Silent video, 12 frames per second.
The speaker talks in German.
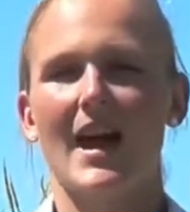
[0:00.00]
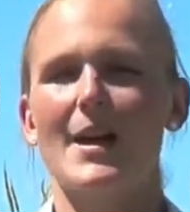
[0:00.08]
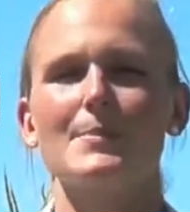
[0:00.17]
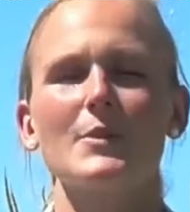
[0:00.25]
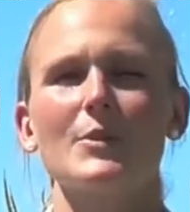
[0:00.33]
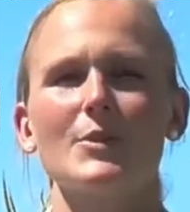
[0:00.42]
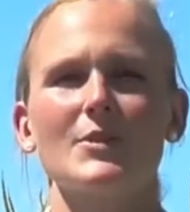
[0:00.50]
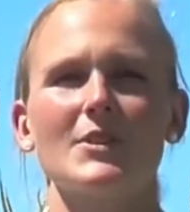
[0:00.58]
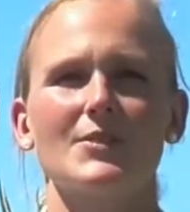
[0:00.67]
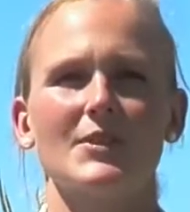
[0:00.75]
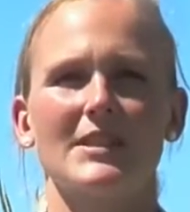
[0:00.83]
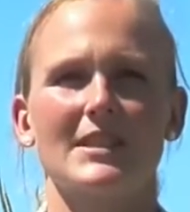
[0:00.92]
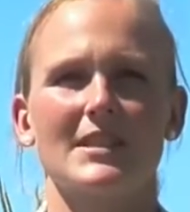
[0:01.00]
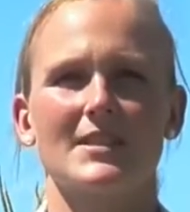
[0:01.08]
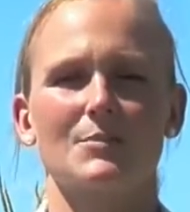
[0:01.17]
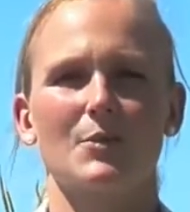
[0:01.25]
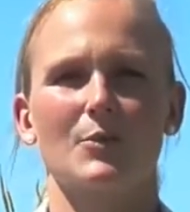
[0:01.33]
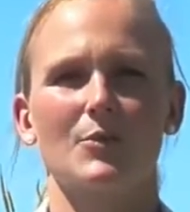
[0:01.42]
Abgerundet wird das
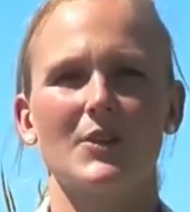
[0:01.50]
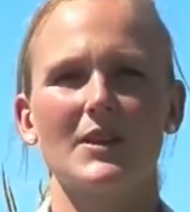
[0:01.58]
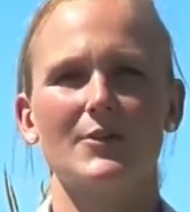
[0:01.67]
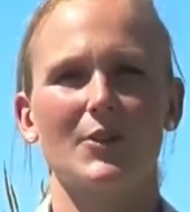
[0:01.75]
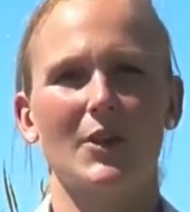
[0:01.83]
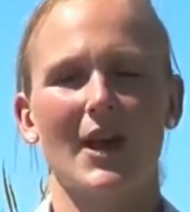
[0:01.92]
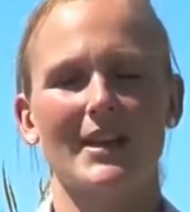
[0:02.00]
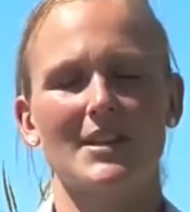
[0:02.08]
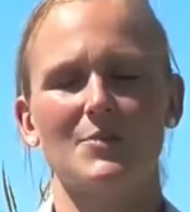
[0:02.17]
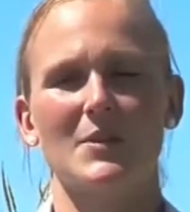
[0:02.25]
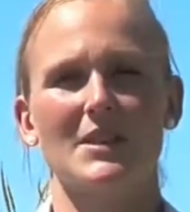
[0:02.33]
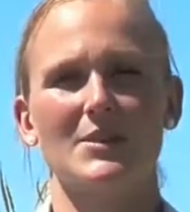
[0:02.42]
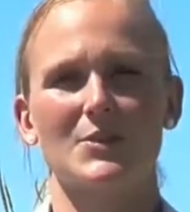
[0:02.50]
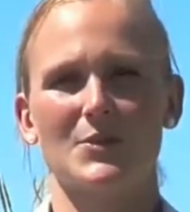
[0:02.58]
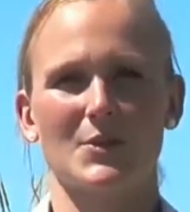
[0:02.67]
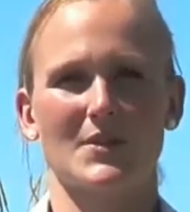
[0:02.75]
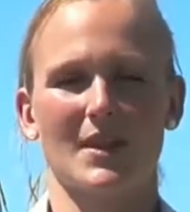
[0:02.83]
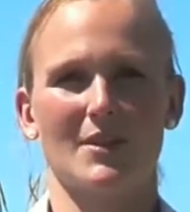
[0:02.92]
Profil von Archimedes
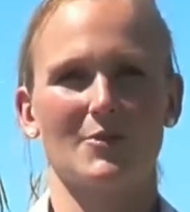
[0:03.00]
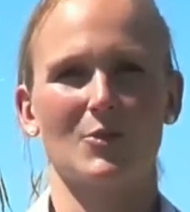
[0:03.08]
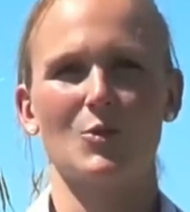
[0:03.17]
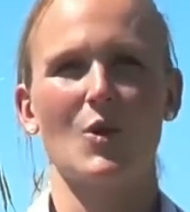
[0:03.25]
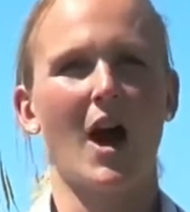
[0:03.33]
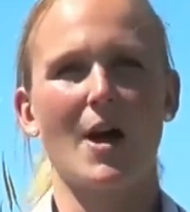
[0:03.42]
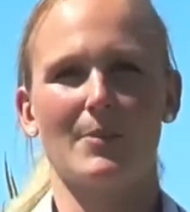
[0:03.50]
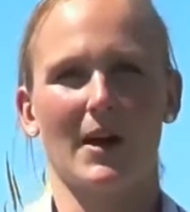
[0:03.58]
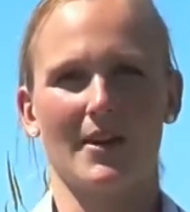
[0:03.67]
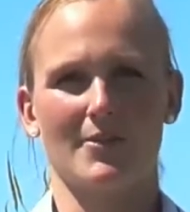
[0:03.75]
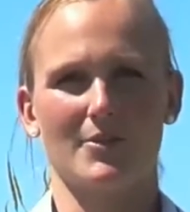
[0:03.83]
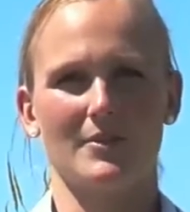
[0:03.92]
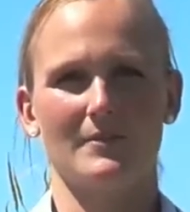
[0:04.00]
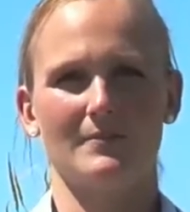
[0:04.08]
durch seine frühe Abreife.